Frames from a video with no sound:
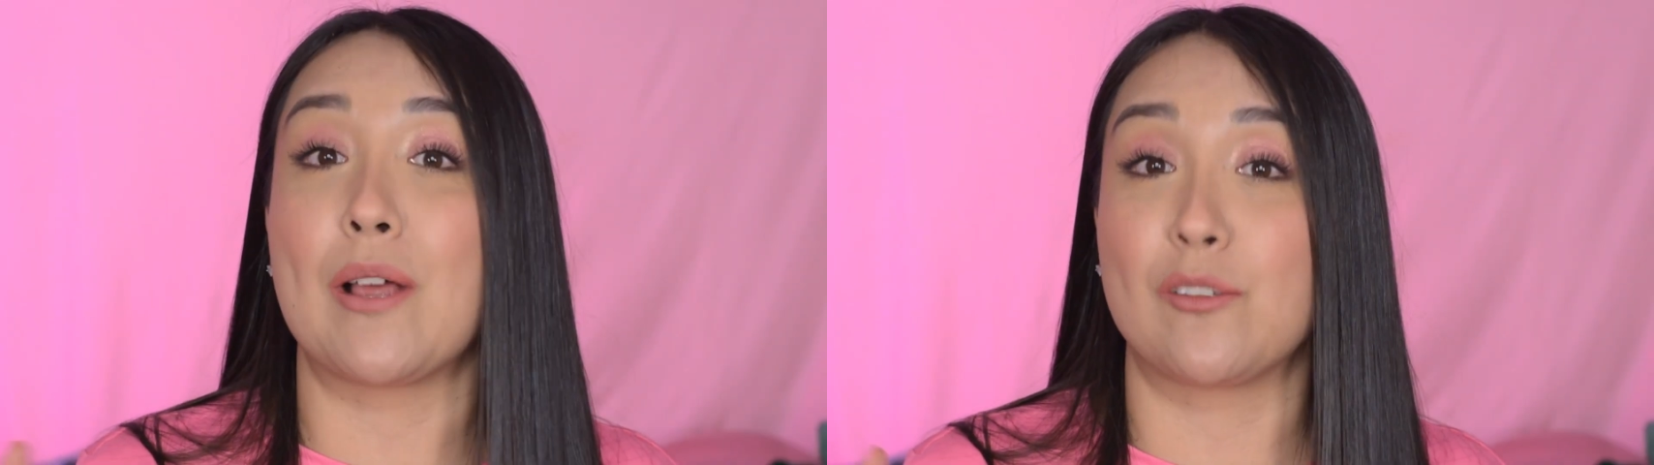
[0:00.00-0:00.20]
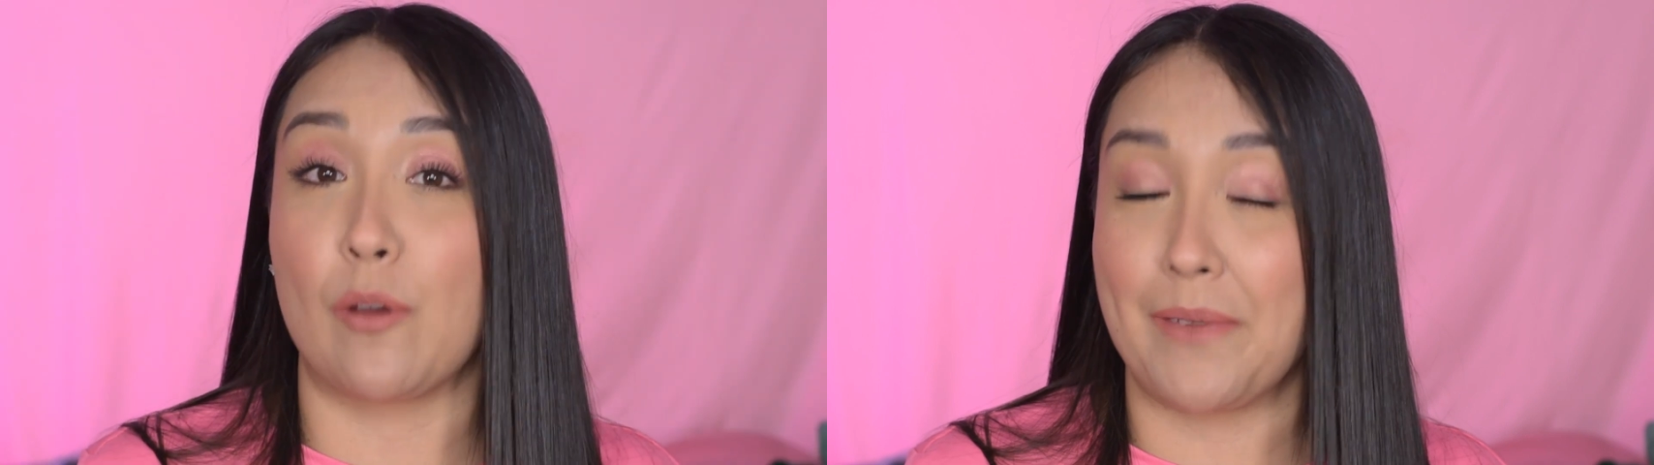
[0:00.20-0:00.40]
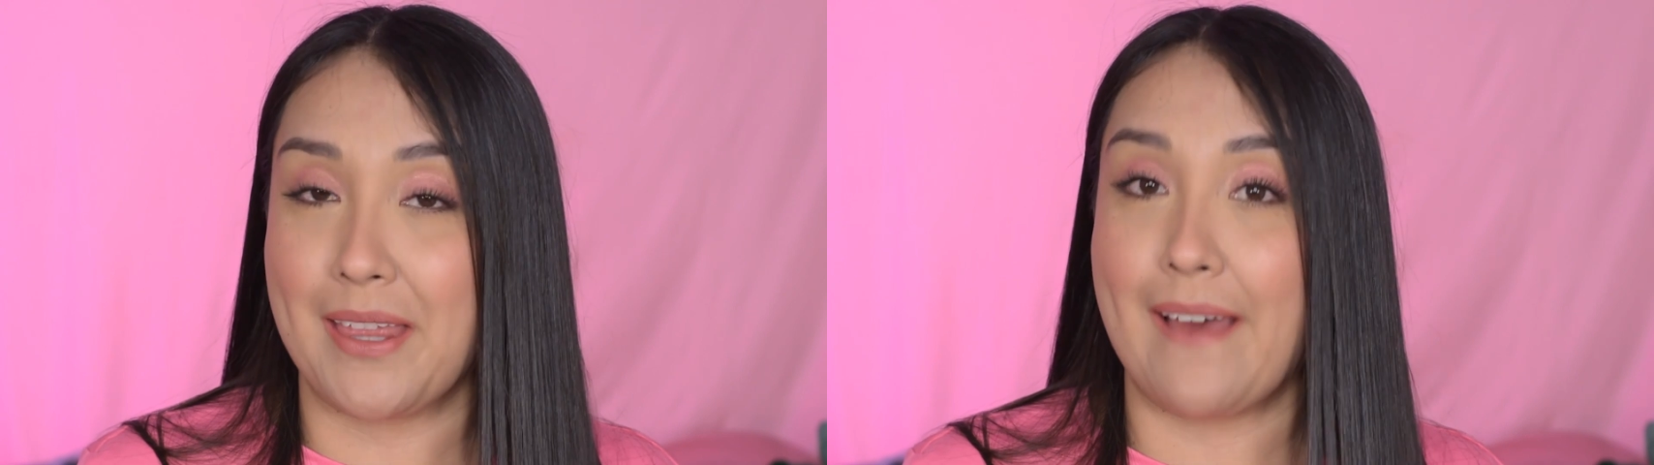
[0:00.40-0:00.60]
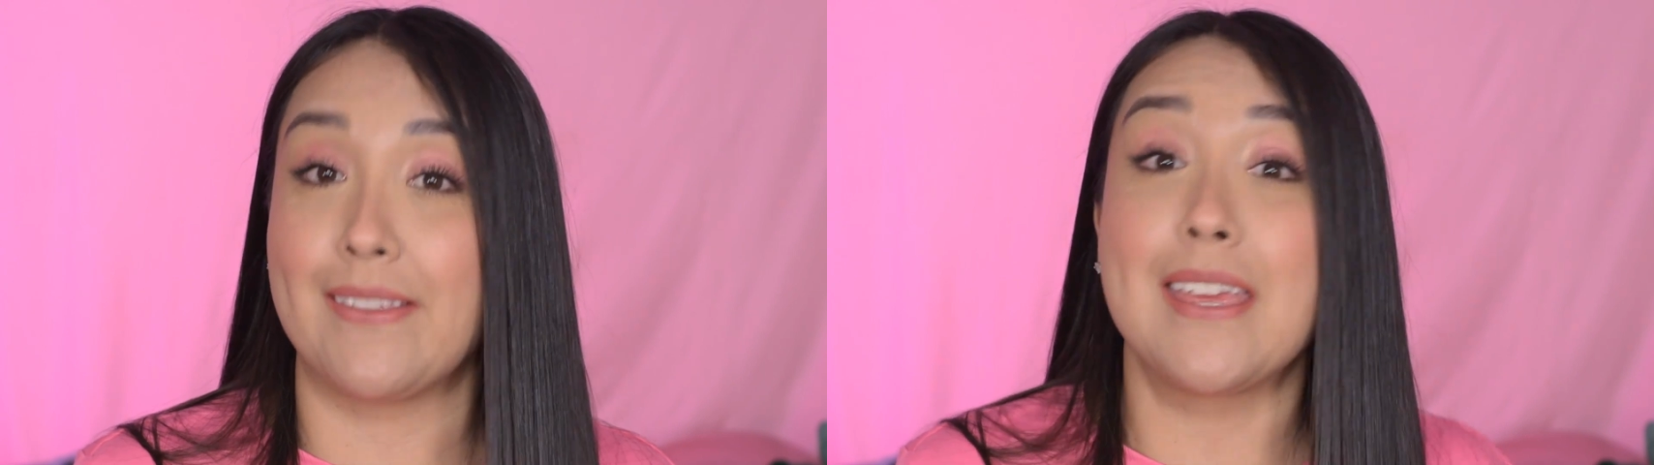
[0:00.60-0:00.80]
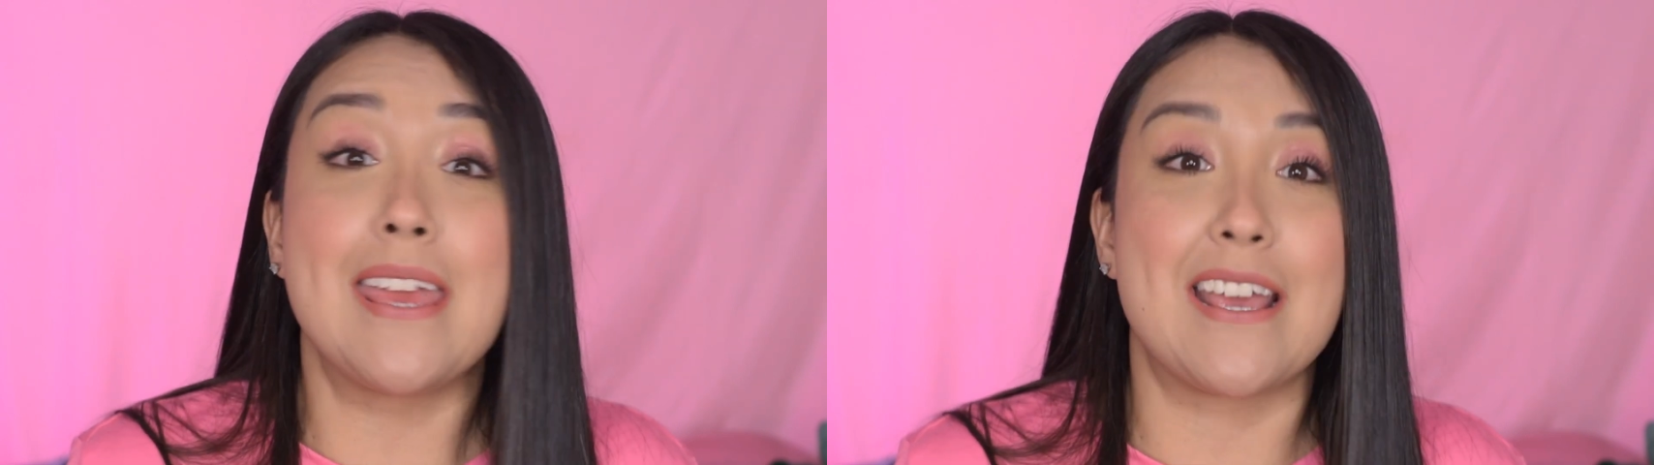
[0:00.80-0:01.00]
la
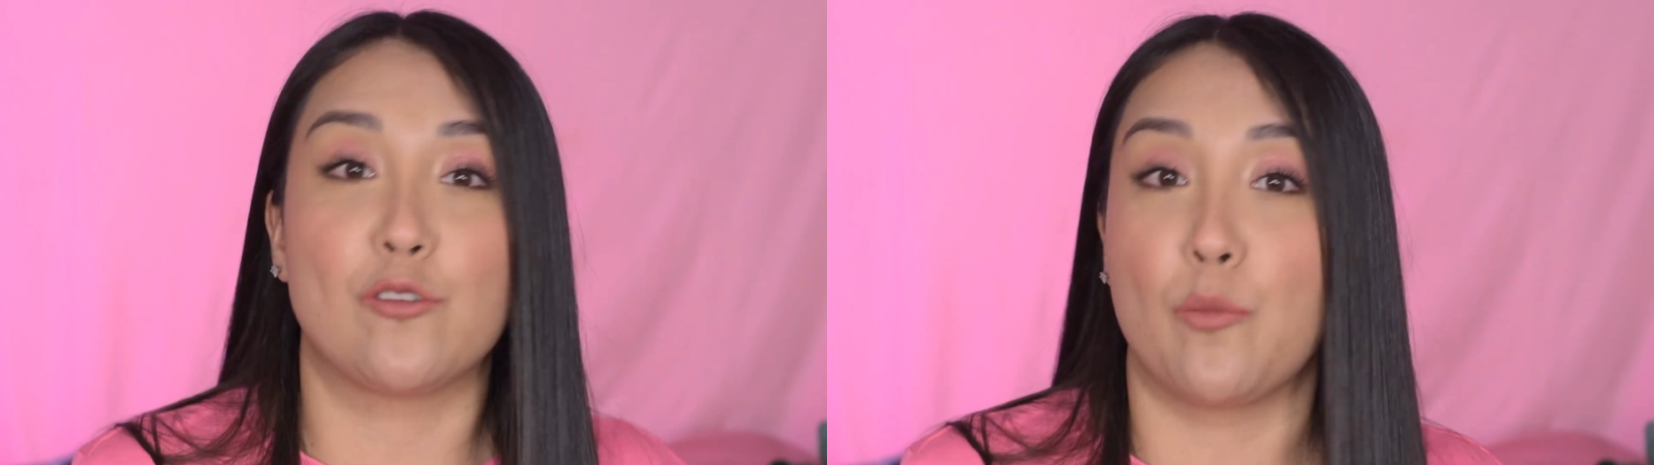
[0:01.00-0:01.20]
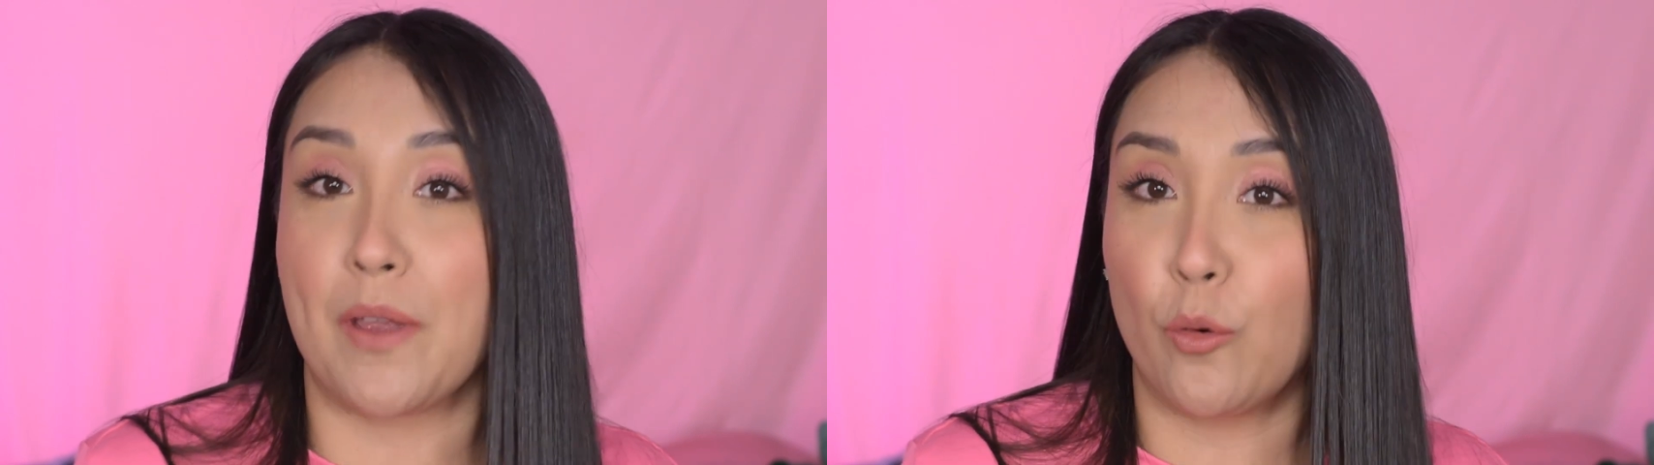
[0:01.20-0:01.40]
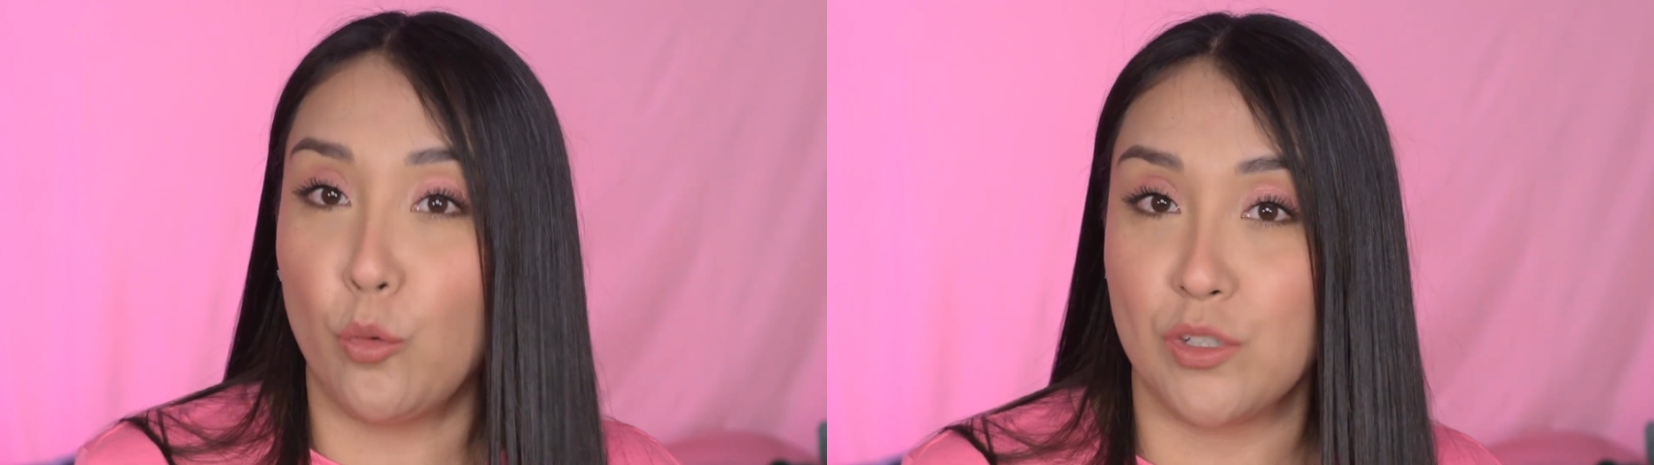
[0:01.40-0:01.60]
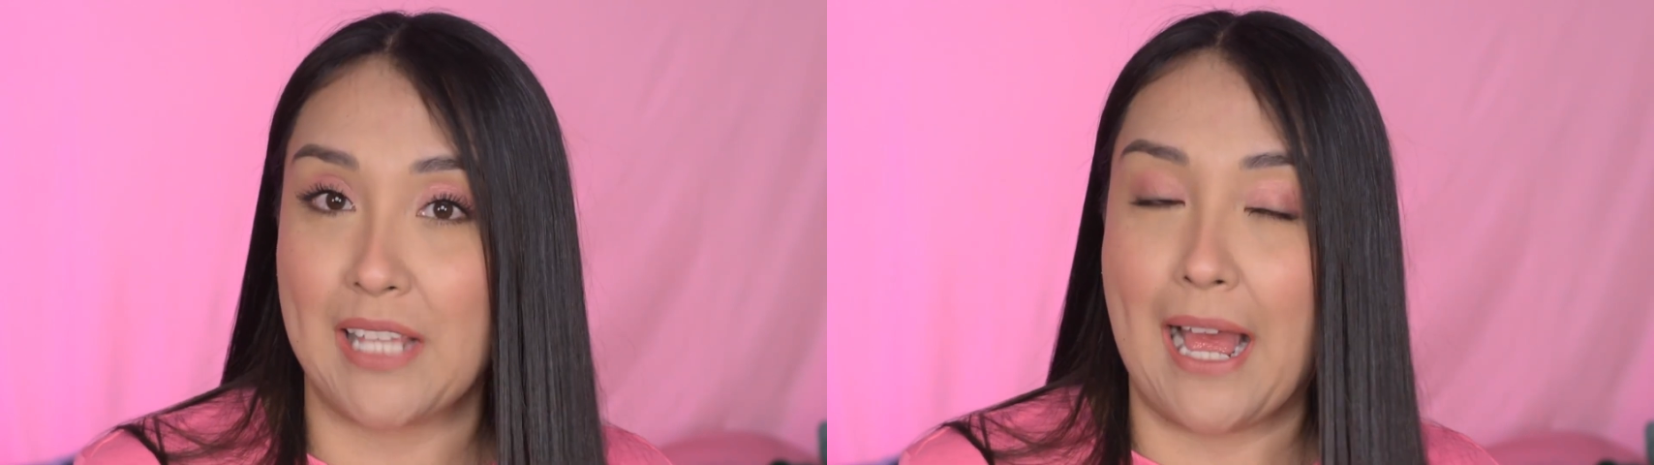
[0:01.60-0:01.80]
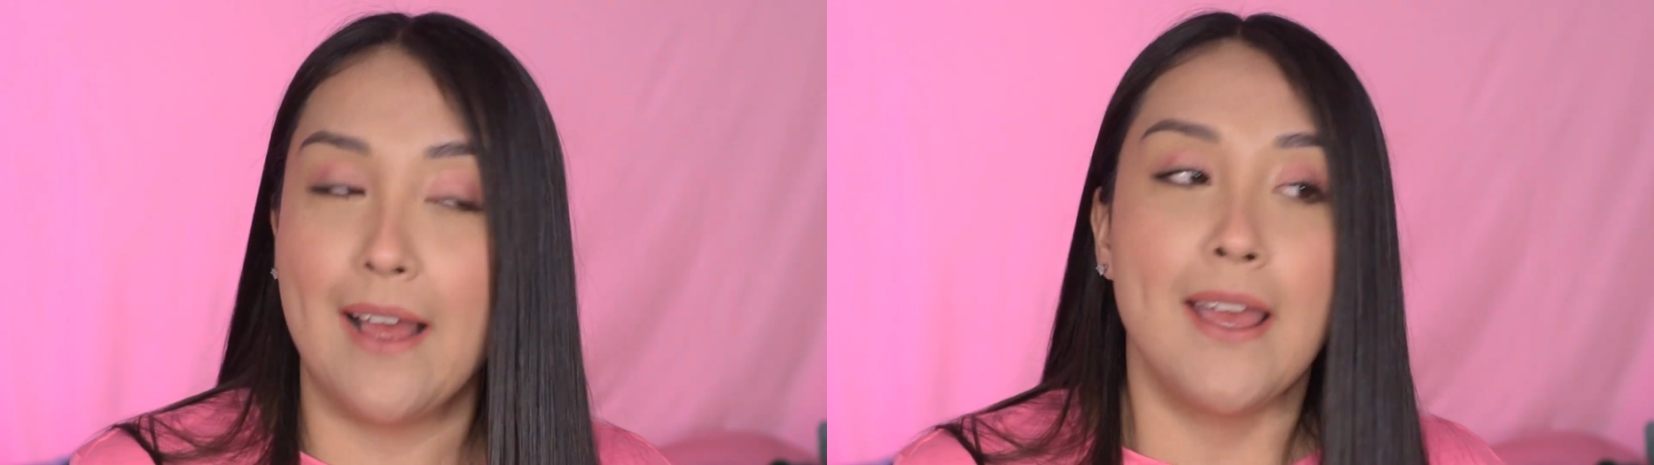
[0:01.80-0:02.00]
suavidad y eso me
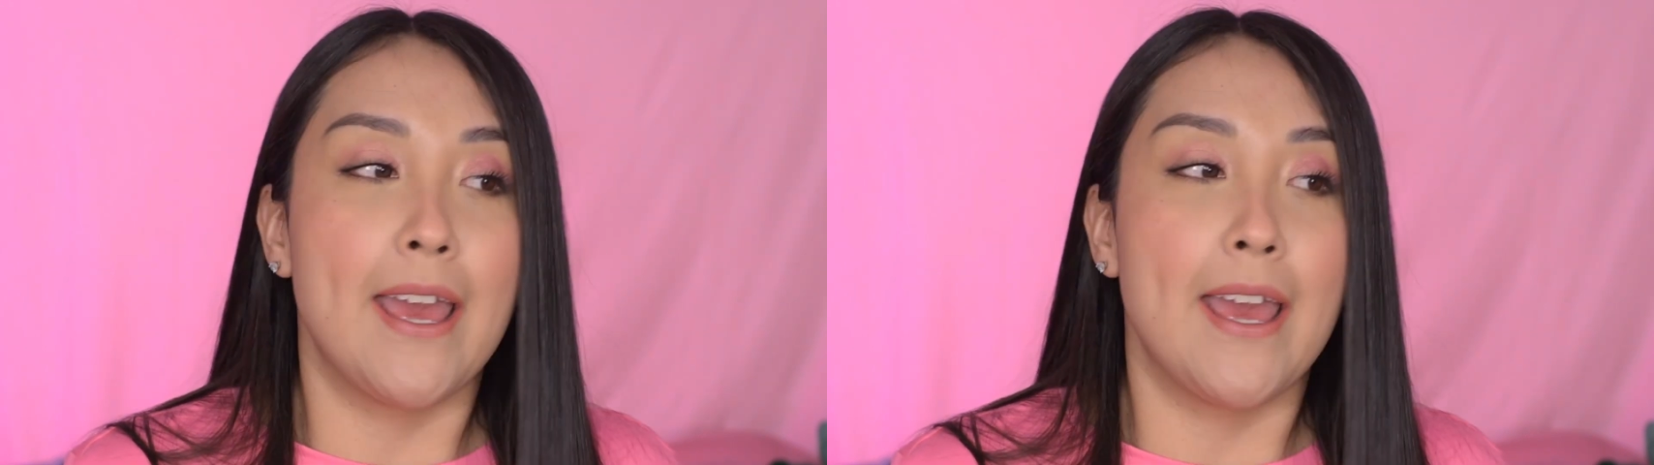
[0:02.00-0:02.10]
gusta.